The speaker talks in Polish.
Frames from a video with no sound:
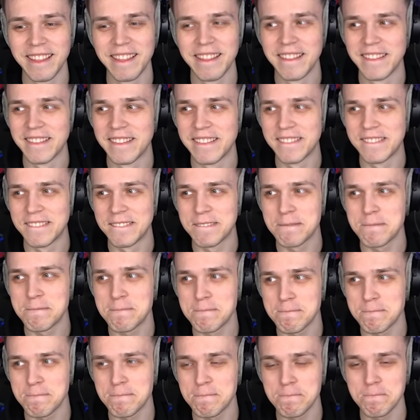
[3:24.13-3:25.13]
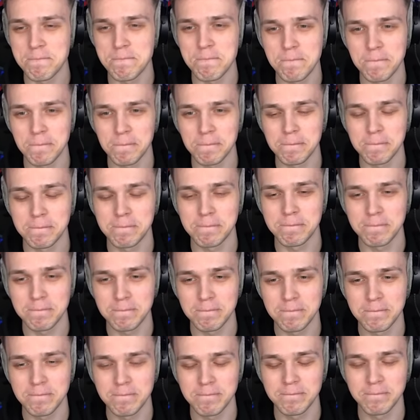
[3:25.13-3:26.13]
Dobra,
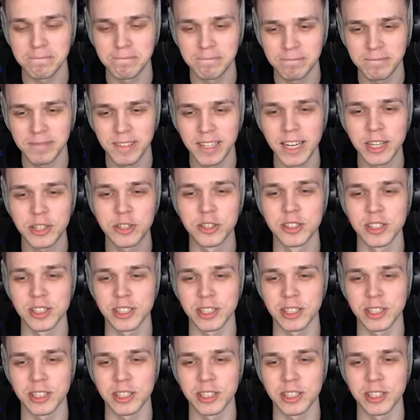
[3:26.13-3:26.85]
czy. Ile ci